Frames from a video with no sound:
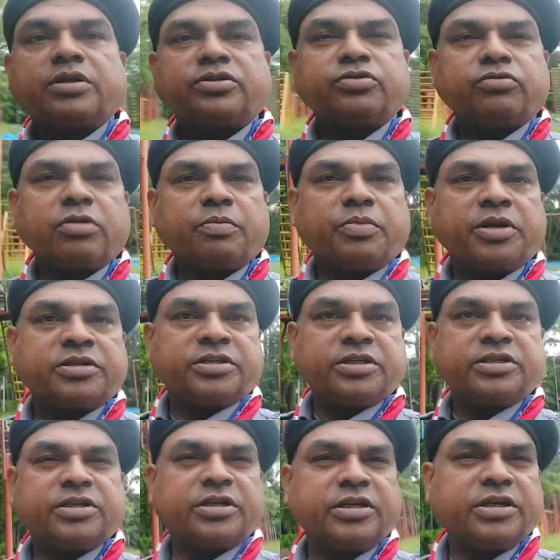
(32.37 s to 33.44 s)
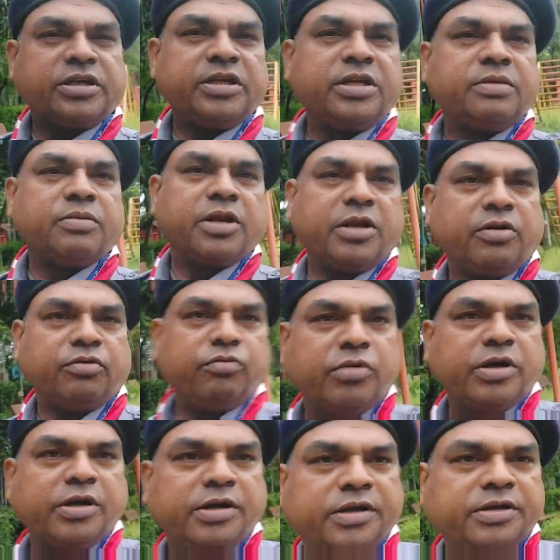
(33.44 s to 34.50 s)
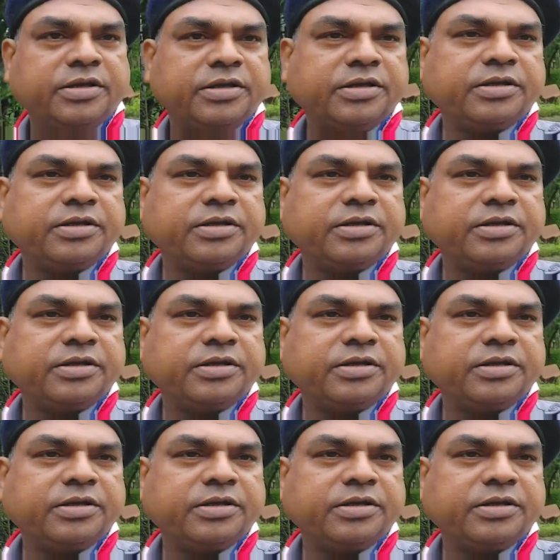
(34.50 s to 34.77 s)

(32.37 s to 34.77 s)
बच्चों के प्रशिक्षण के लिए बना हुआ है